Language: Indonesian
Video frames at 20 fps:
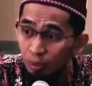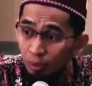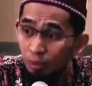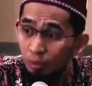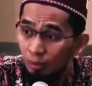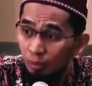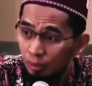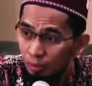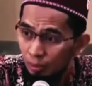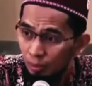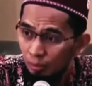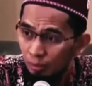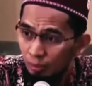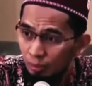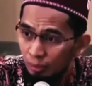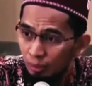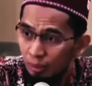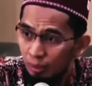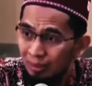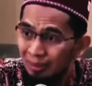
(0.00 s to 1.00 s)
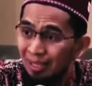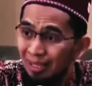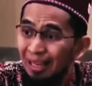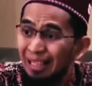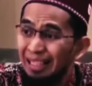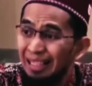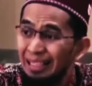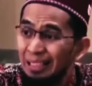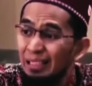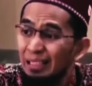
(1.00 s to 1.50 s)
Yang ketiga,
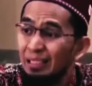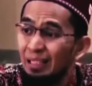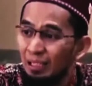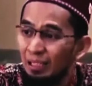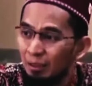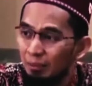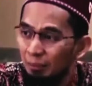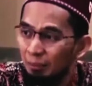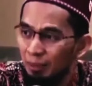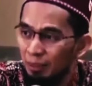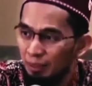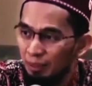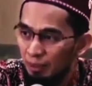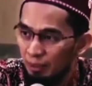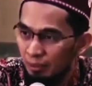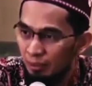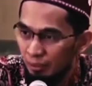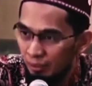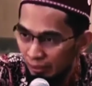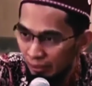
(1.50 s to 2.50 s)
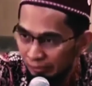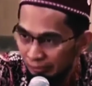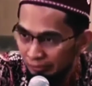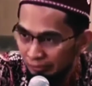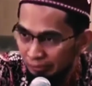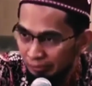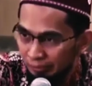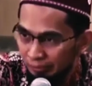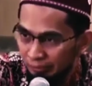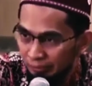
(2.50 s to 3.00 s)
yakinkan pada diri kita
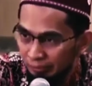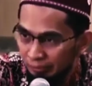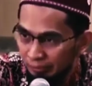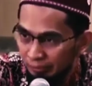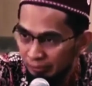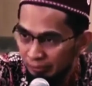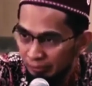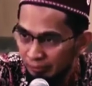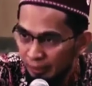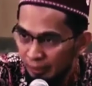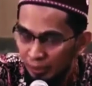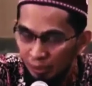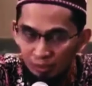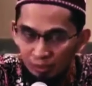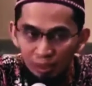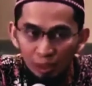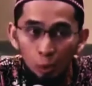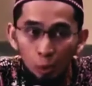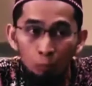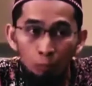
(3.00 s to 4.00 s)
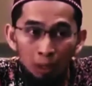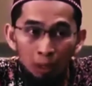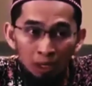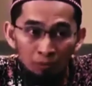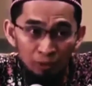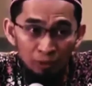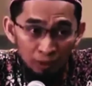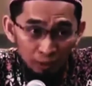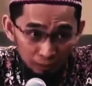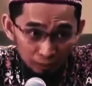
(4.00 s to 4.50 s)
kita sanggup
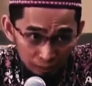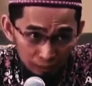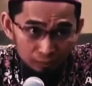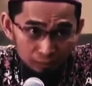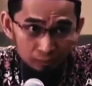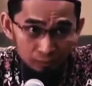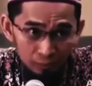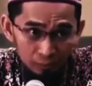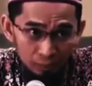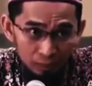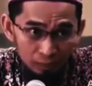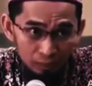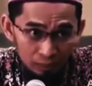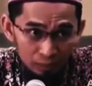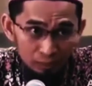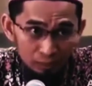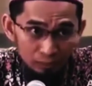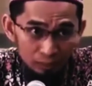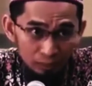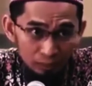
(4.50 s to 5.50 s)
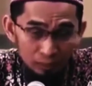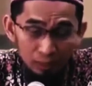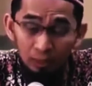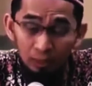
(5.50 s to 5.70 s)
menghafalkannya dengan izin Allah